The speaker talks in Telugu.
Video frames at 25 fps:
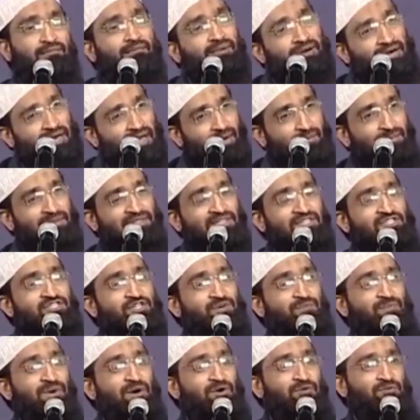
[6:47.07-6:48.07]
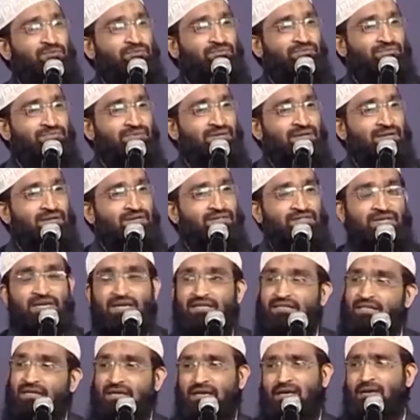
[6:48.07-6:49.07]
మళ్ళీ అబద్ధం చెప్పాడు సరే
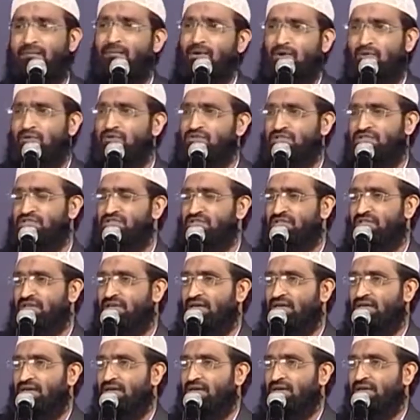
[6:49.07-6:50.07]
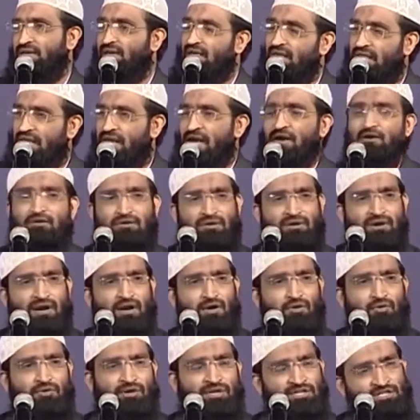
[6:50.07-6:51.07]
ఇతనికి నమ్మకం వచ్చేసింది నేనే
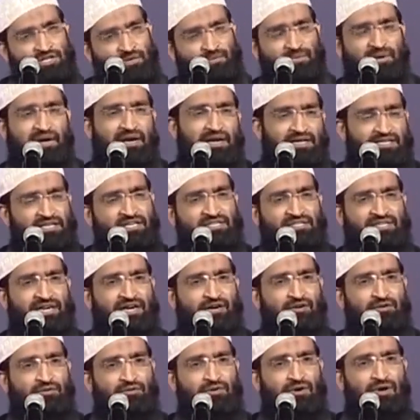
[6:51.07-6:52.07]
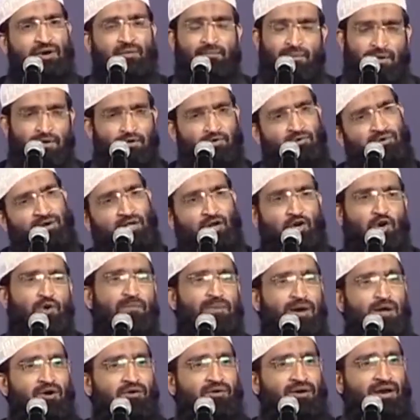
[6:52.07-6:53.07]
అంటున్నాడు నేను చెప్పినట్టే చేశాడు పట్టుకుంటే
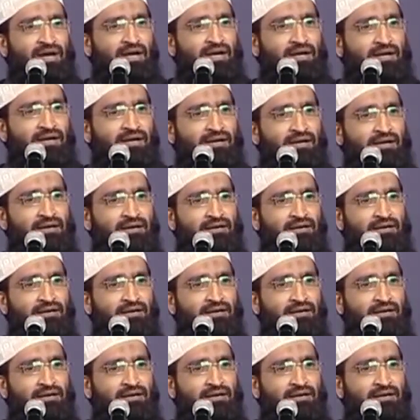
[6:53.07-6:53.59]
రోమాలు ఉన్నాయి